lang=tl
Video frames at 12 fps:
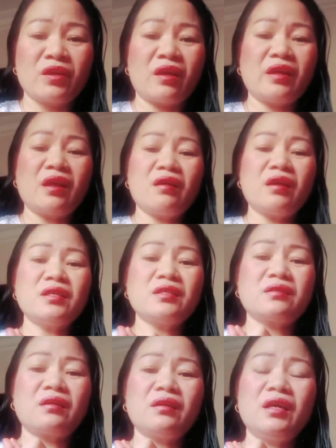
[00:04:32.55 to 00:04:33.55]
Kaya
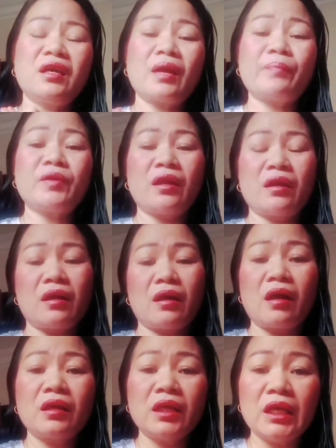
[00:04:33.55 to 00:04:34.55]
guys, ang hirap talaga,
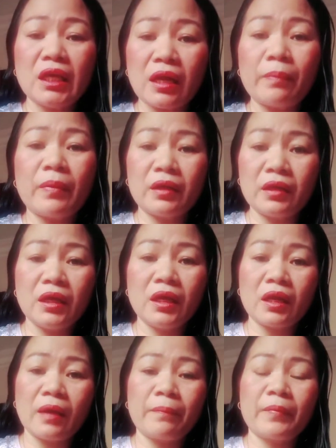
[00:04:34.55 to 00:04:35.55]
ang hirap, ang
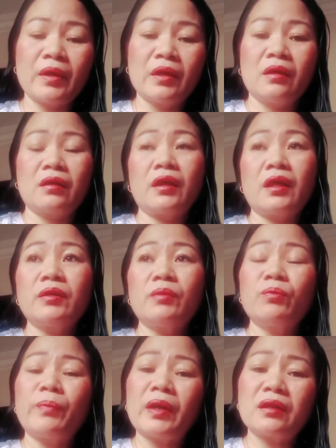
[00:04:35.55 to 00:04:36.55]
hirap. Kaya
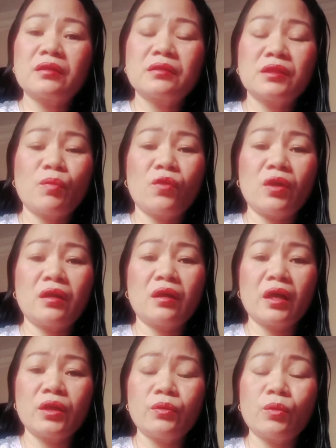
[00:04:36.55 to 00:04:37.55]
parang simula na
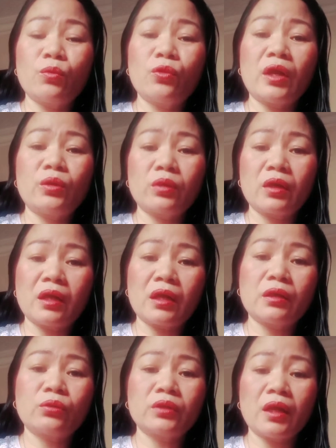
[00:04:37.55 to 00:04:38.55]
ngayon, nung mula nung
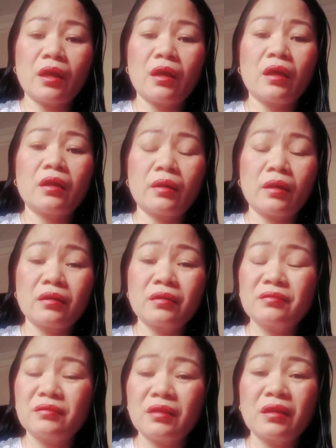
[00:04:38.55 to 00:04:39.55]
nag-lockdown talaga, na
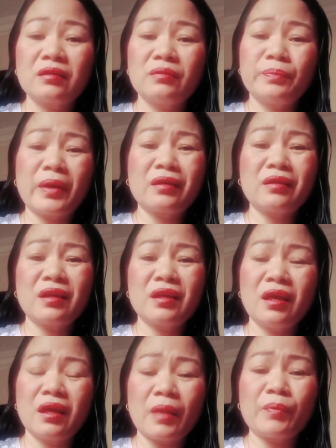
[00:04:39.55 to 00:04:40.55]
ang, nag, parang
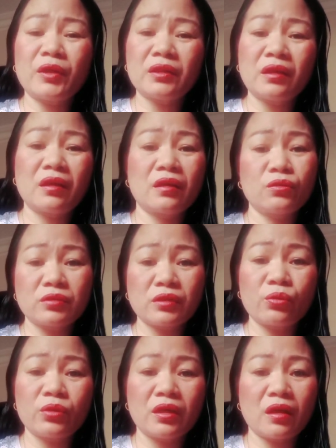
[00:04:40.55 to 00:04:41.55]
naghihirap na talaga yung
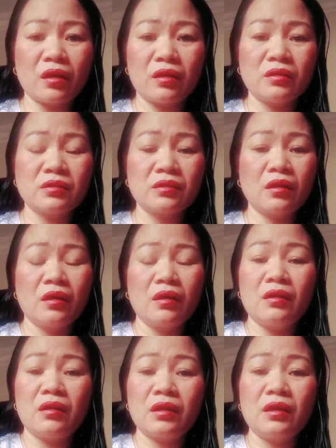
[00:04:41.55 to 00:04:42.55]
Saudi guys.
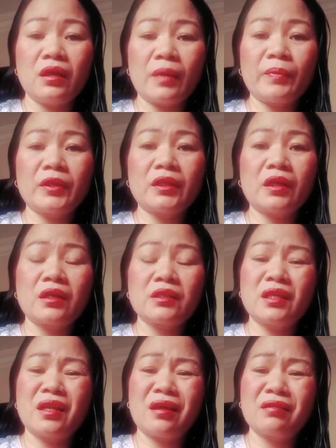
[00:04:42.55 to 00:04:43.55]
Naghihirap na talaga
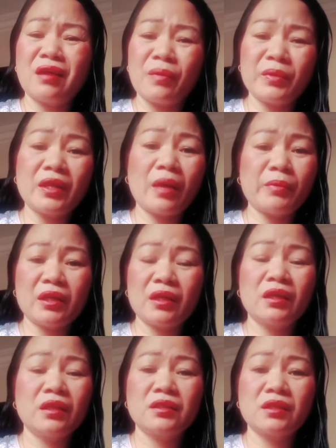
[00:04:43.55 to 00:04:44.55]
sila, ang dami-dami na
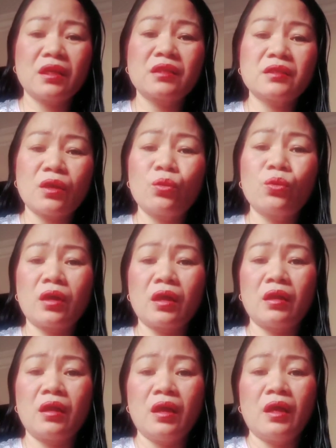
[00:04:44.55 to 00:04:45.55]
hindi
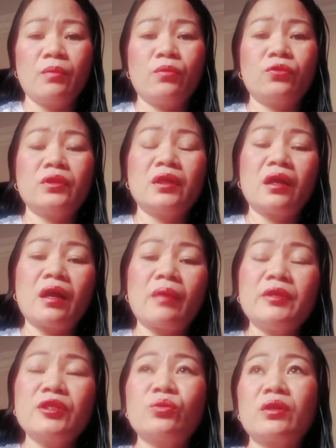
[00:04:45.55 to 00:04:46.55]
sinasahuran. Buti nga
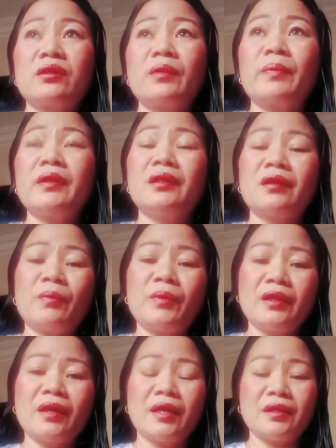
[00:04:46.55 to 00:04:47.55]
kami, swerte pa din
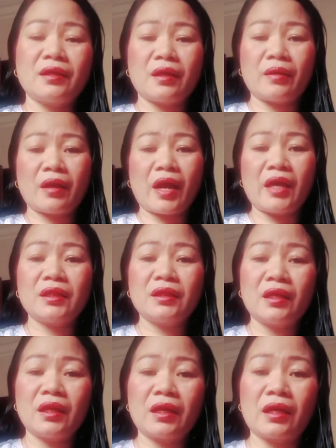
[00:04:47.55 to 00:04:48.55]
kami dahil nga kahit
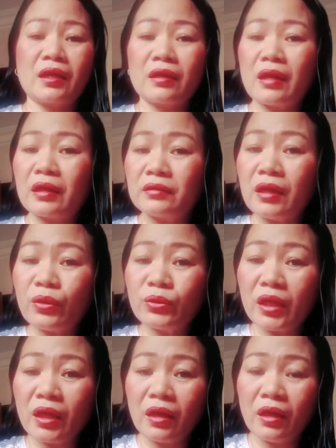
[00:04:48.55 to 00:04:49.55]
na nag-lockdown,
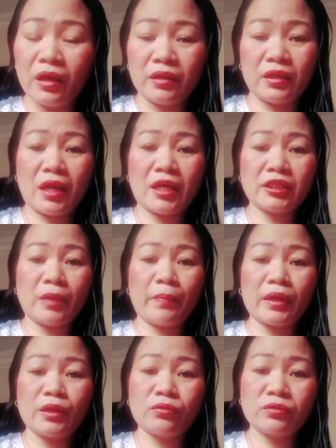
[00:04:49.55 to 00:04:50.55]
eh, tinaasan
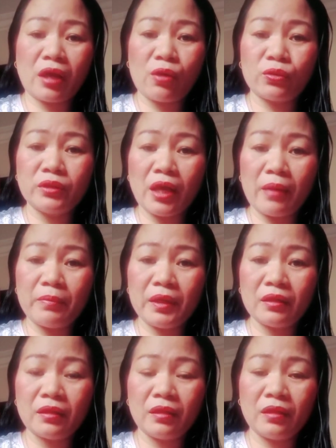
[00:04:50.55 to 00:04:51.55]
pa rin yung sahod
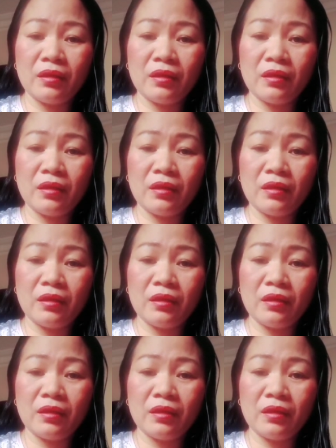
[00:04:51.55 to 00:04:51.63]
namin.